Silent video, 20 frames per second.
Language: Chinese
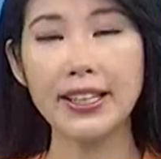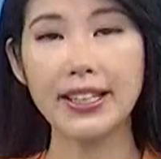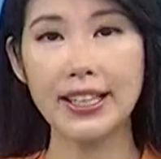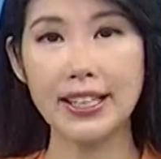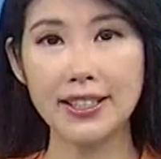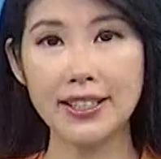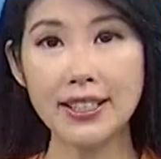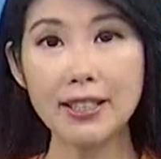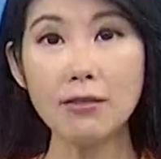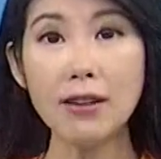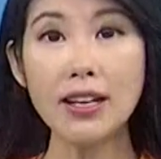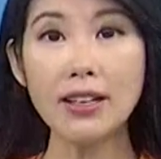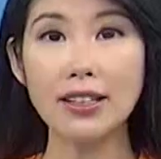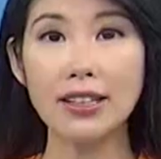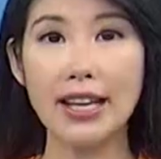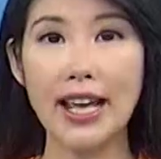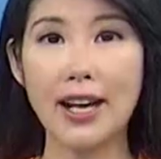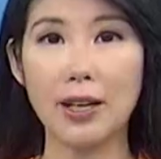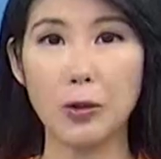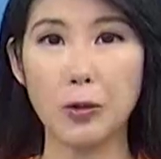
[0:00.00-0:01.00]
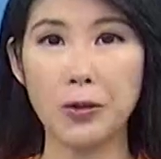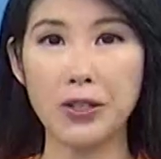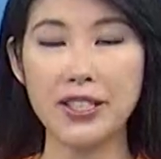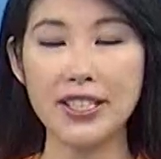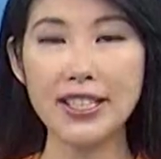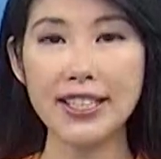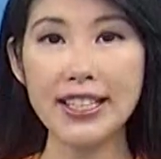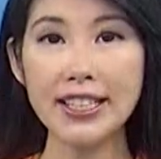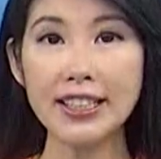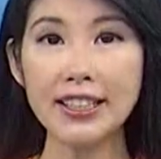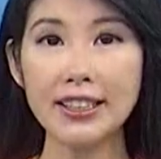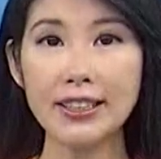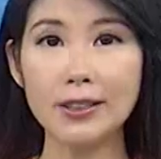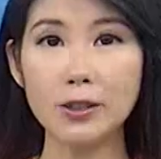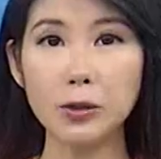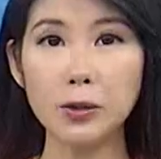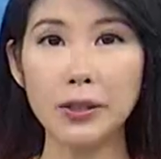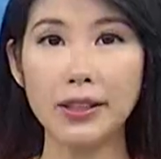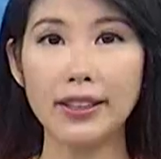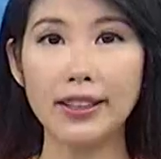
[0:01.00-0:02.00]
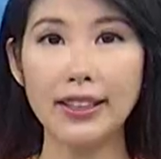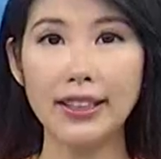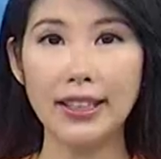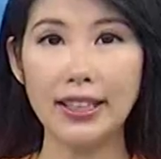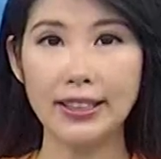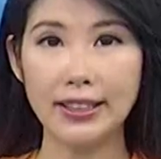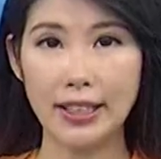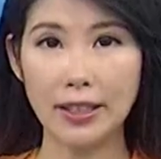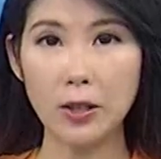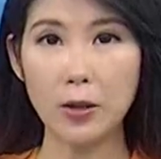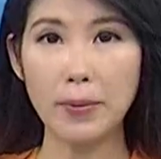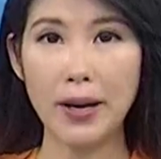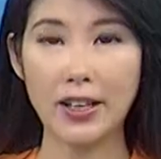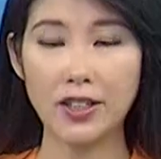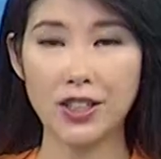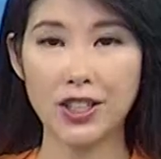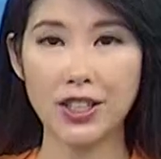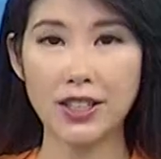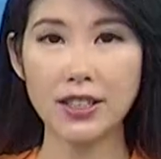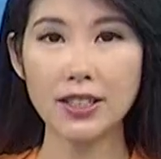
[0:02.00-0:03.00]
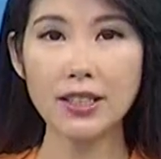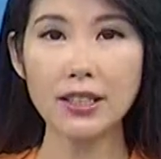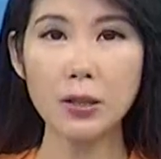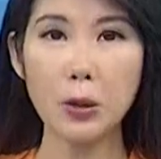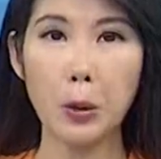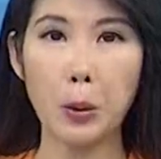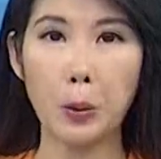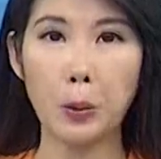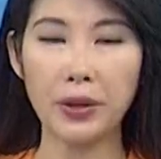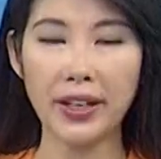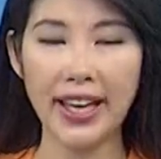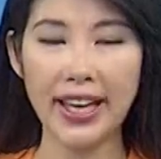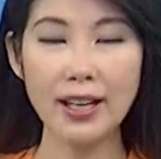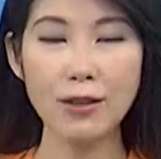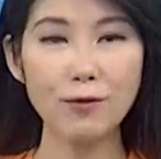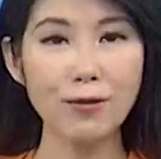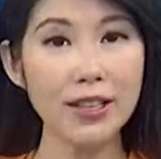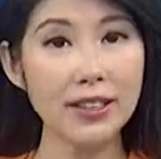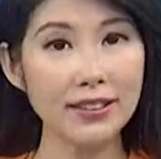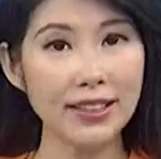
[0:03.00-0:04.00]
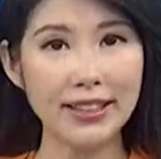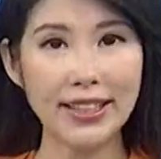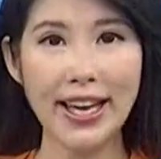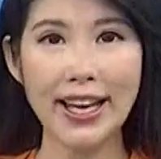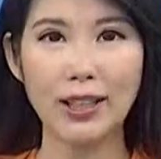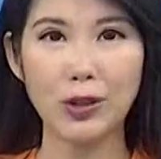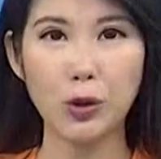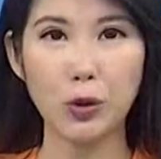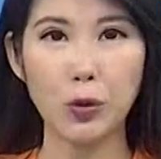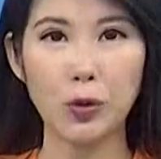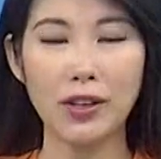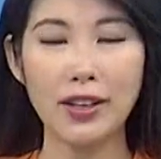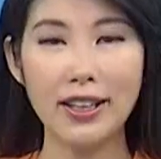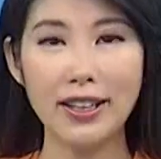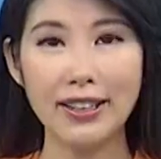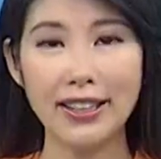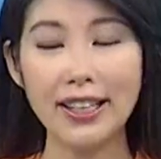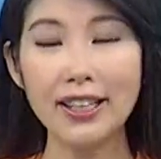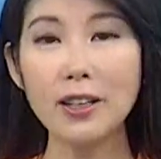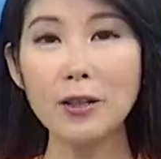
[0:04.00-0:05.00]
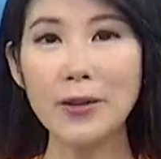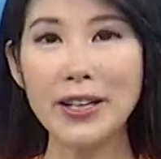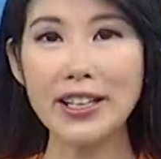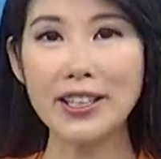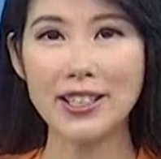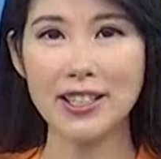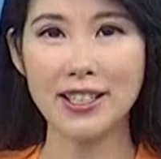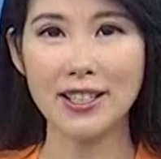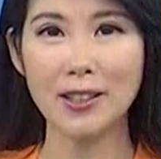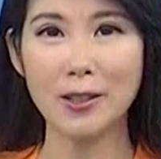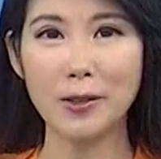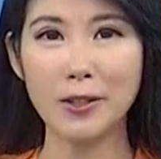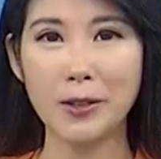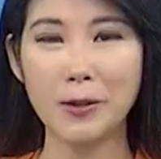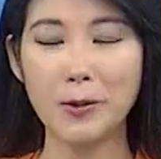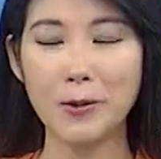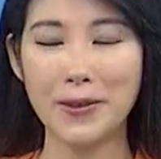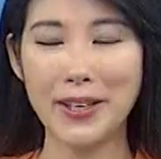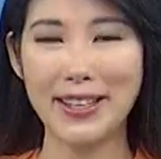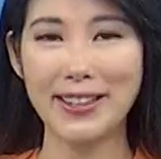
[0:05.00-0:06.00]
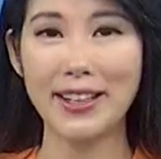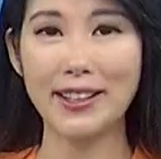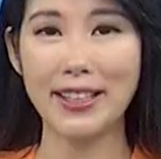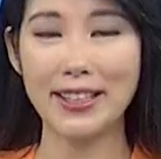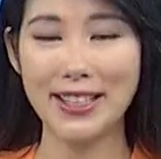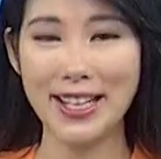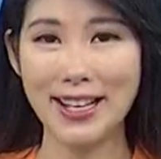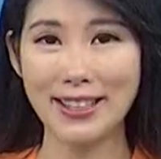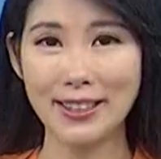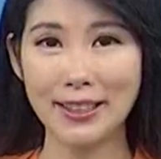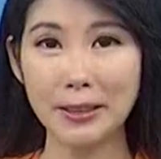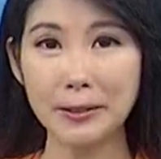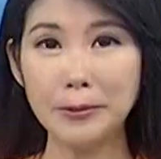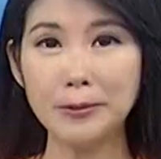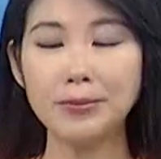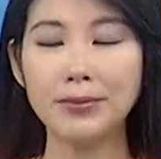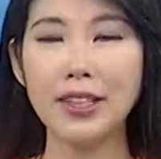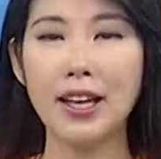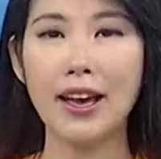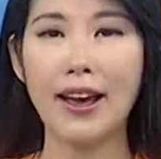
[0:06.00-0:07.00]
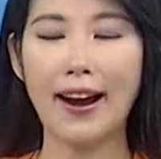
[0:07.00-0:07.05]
也希望两国之间的合作能够保持自由开放的态度，能够维持沟通管道的畅通。